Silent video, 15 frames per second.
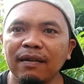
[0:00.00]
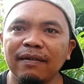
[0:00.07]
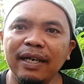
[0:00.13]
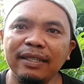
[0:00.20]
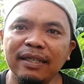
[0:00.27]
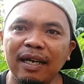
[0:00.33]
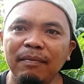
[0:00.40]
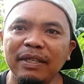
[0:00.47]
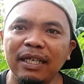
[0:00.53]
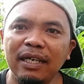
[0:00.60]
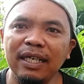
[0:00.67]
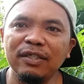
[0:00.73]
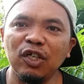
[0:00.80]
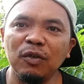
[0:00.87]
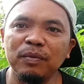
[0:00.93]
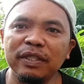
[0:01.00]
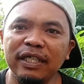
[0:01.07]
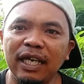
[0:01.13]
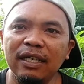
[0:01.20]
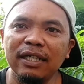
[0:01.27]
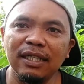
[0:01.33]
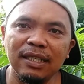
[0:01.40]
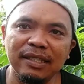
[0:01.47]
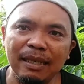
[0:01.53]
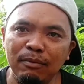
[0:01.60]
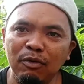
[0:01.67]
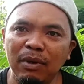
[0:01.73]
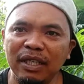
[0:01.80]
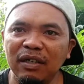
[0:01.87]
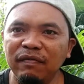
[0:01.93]
Oke sahabat tani cukup sekian kita
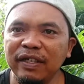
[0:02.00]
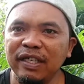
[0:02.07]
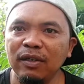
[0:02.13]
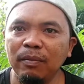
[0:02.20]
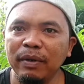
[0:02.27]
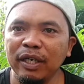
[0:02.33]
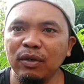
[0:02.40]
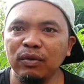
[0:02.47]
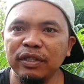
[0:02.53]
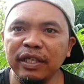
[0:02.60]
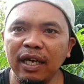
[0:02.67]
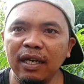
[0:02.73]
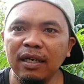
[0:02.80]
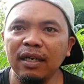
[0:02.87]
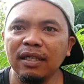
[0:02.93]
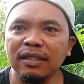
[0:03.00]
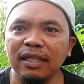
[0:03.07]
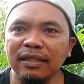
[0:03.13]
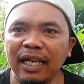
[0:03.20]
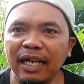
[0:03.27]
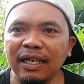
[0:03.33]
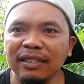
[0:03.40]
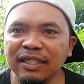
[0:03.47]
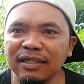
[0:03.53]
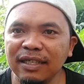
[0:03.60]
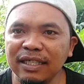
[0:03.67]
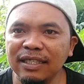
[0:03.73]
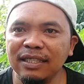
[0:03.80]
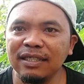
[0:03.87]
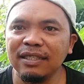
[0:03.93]
sambung pada video berikutnya tentang
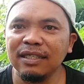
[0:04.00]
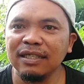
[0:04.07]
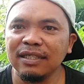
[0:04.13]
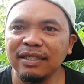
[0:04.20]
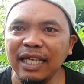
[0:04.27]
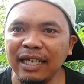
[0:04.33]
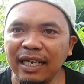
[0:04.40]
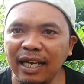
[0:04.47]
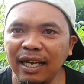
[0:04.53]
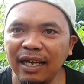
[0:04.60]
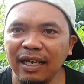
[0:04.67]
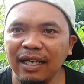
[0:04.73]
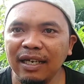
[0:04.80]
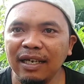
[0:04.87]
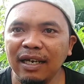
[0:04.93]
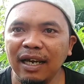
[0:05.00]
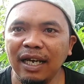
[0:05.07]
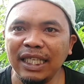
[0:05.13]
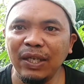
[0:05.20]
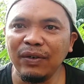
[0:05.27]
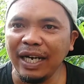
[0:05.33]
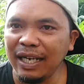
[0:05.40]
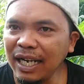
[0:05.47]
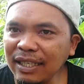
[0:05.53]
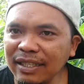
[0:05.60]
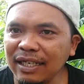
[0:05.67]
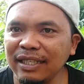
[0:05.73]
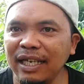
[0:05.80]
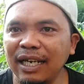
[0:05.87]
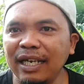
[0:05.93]
jenis tanah atau
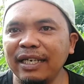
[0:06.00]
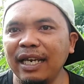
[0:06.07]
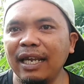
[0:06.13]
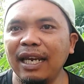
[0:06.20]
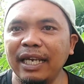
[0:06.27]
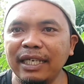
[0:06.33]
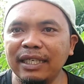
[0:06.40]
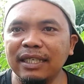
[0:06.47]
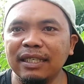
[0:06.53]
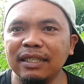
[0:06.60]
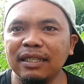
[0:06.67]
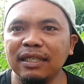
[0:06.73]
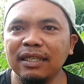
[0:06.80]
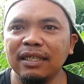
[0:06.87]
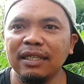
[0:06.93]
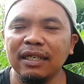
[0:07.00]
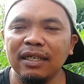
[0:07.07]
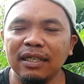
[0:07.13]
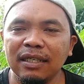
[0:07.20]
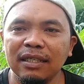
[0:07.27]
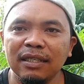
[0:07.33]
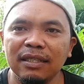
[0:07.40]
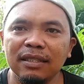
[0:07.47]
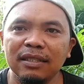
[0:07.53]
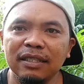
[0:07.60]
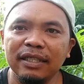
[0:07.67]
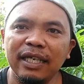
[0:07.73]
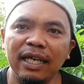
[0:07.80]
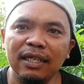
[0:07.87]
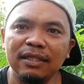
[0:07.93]
karakter tanah yang lain.
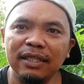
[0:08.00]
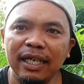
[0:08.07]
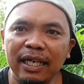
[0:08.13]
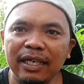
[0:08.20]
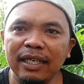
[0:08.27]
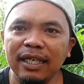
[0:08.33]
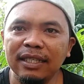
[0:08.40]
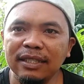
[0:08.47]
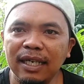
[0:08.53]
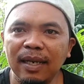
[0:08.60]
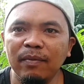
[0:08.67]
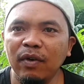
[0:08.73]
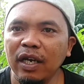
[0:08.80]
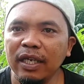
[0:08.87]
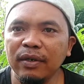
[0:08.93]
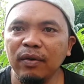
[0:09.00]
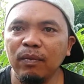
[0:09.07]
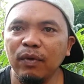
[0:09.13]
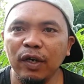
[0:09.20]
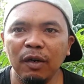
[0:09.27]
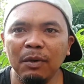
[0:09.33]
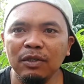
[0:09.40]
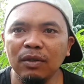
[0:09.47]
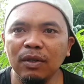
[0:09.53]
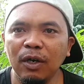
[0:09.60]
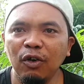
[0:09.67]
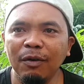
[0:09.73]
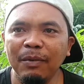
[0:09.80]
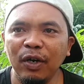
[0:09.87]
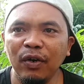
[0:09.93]
Sekian saya akhiri. Assalamualaikum
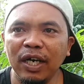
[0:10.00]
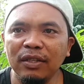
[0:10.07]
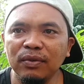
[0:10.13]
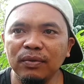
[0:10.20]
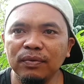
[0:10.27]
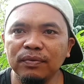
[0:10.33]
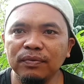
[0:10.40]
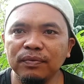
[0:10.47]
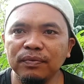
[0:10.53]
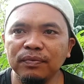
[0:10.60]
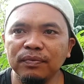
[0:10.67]
warahmatullahi wabarakatuh.